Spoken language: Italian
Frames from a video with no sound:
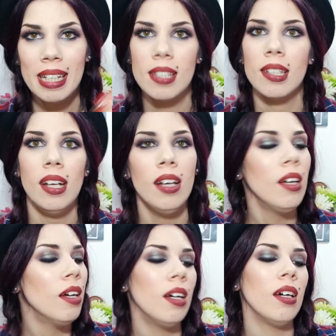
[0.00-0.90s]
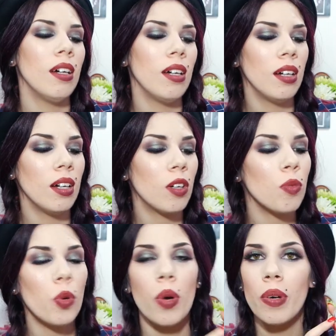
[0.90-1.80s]
chissene. se eh,
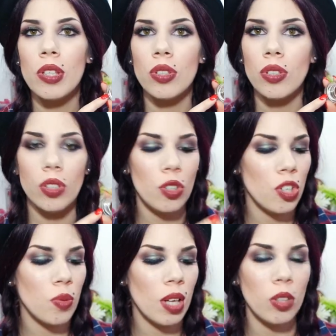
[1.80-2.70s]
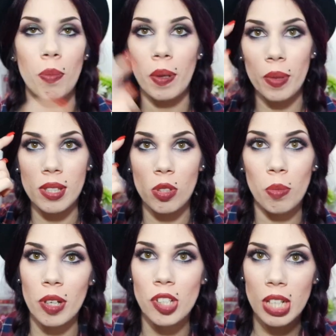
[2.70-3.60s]
comunque questo l'ho già usato per queste
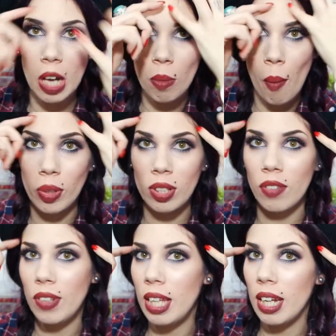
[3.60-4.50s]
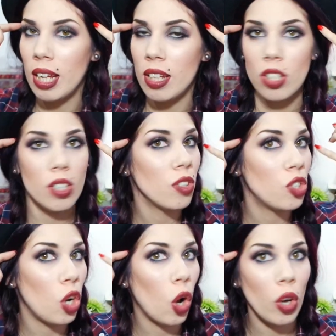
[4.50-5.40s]
sopracciglia, come potete vedere
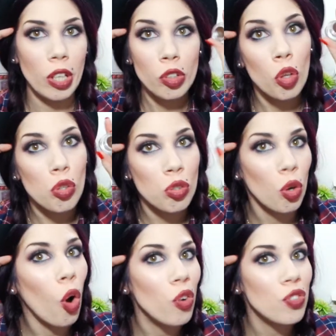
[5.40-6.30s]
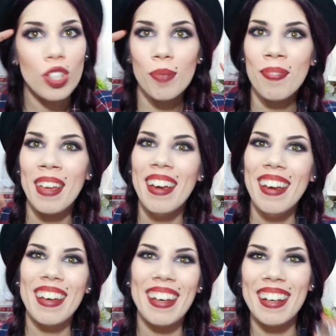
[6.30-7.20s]
ce l'ho indosso oggi
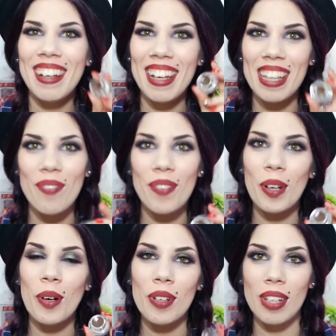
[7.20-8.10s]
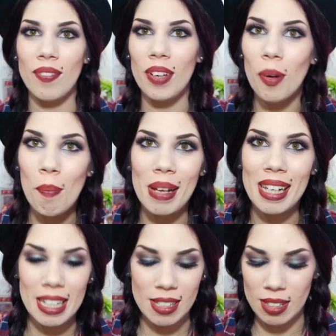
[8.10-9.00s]
eh, è davvero davvero
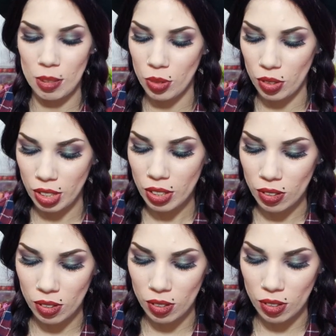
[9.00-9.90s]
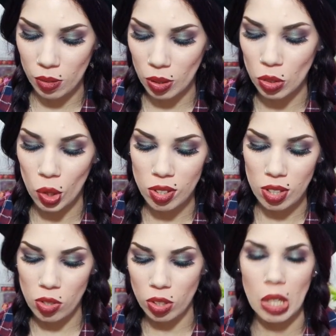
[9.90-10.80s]
bellissimo io quando l'ho
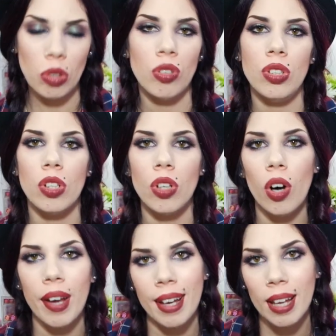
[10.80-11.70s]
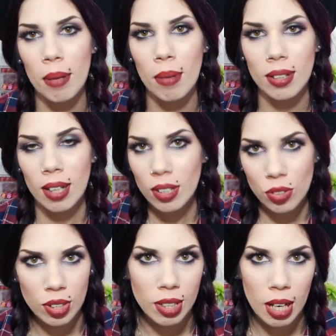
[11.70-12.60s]
steso ho detto oddio no in crema
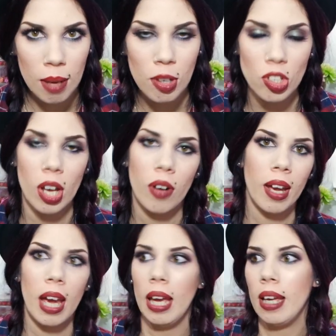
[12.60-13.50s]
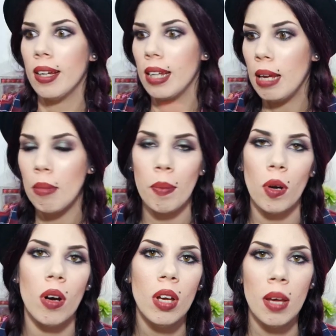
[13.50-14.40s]
tanto in crema cioè ok in crema
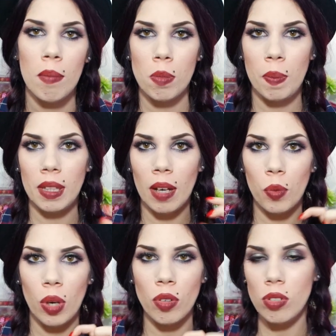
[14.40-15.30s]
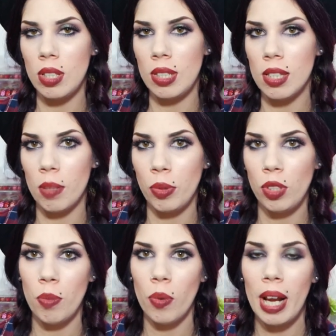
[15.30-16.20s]
però mi aspettavo una consistenza più
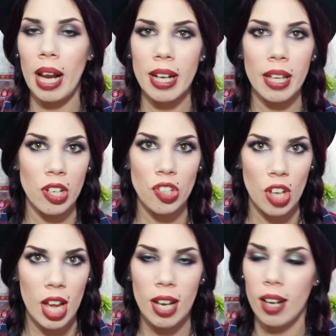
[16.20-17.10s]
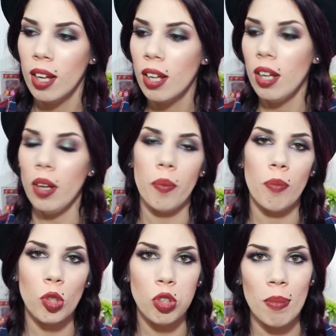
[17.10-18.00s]
tipo un eyeliner in gel
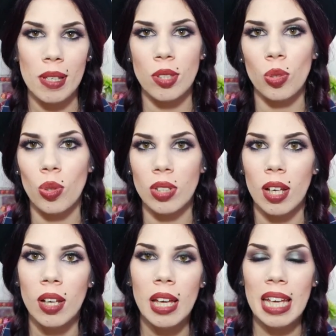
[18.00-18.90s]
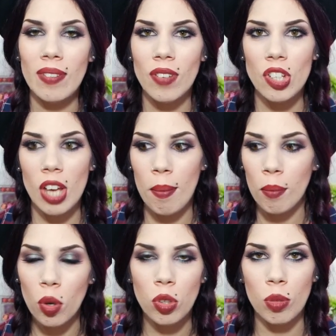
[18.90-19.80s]
molto pastosa. Invece è
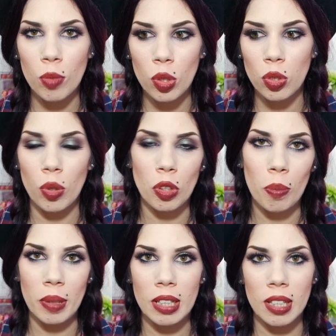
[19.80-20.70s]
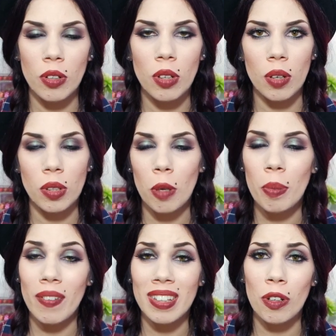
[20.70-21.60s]
molto molto, quando lo, prendete col, quando lo
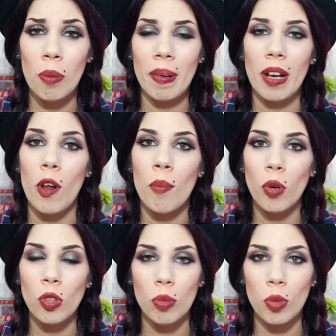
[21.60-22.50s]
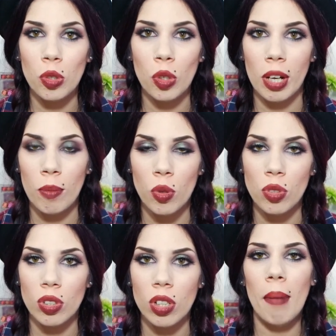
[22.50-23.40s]
prendete col pennello è molto molto
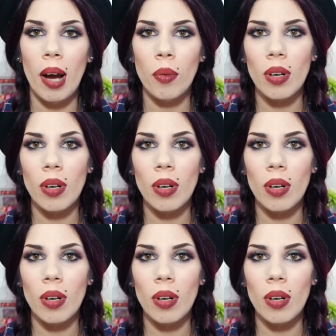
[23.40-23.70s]
cremoso, ma